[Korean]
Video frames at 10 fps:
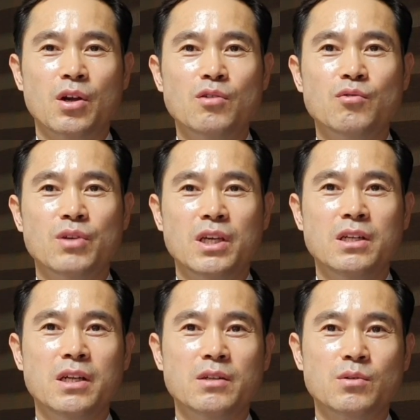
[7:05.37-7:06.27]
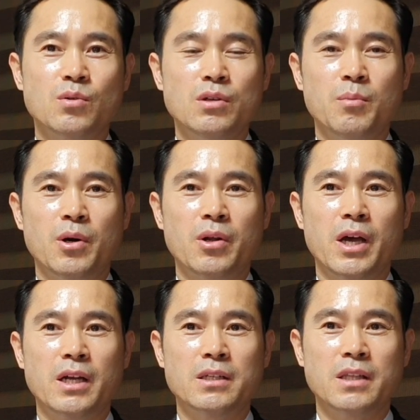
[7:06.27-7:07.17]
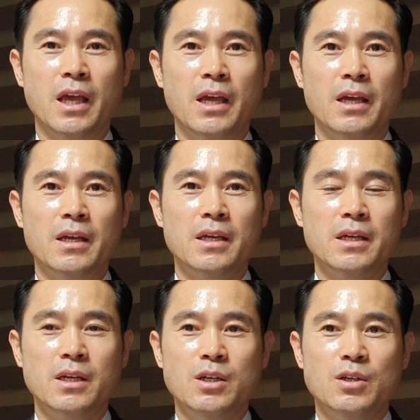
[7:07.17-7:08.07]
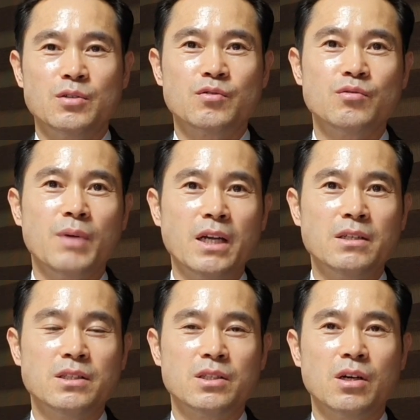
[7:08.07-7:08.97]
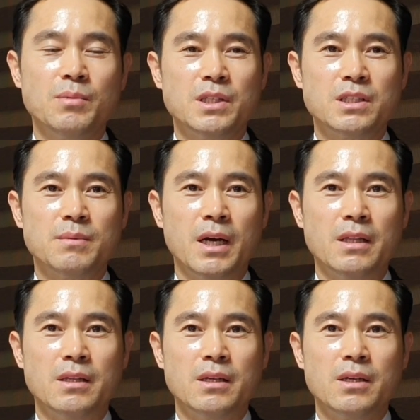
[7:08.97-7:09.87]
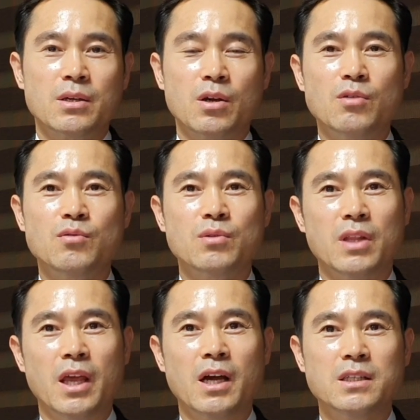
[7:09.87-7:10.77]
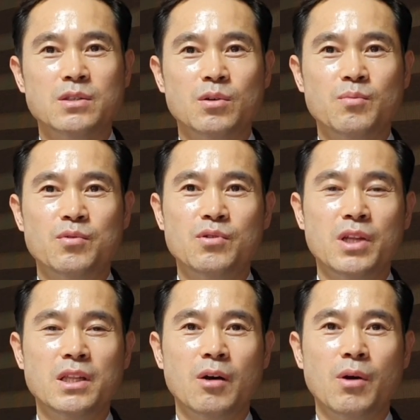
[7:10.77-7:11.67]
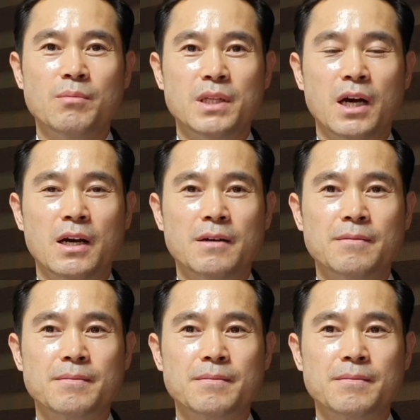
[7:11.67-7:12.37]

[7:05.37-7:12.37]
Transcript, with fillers: 결국 일을 해서 돈을 벌어야 하는데 수많은 직업이 있지만 결국 네 가지로 분류된다고 합니다.